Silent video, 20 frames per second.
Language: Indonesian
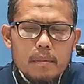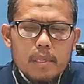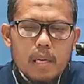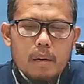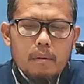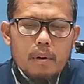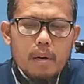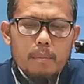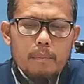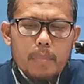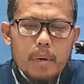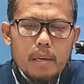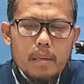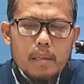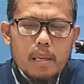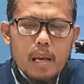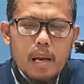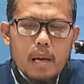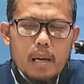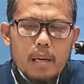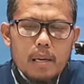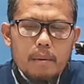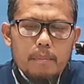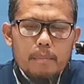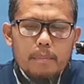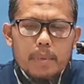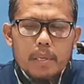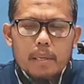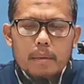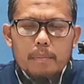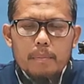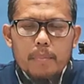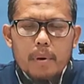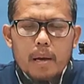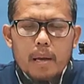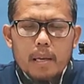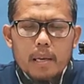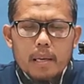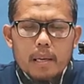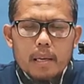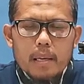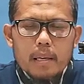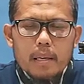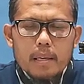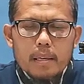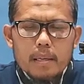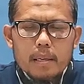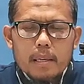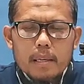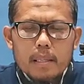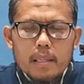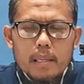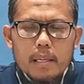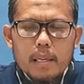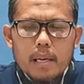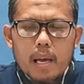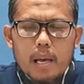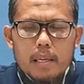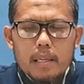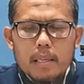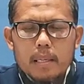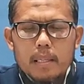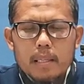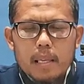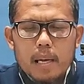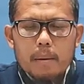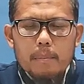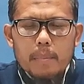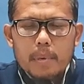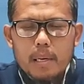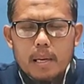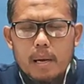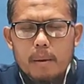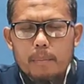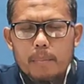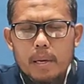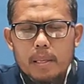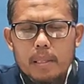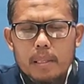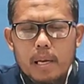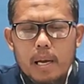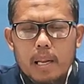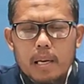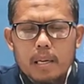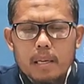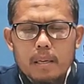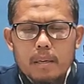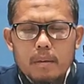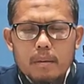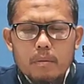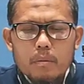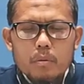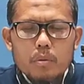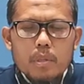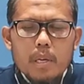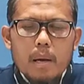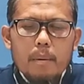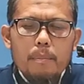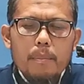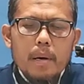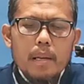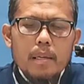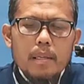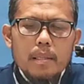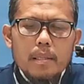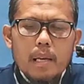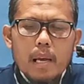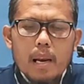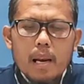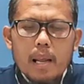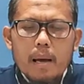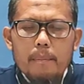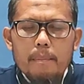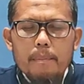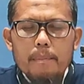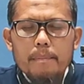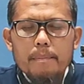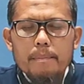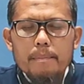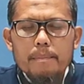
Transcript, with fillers: jawaban yang lebih baik ketika kita mendapatkan ucapan salam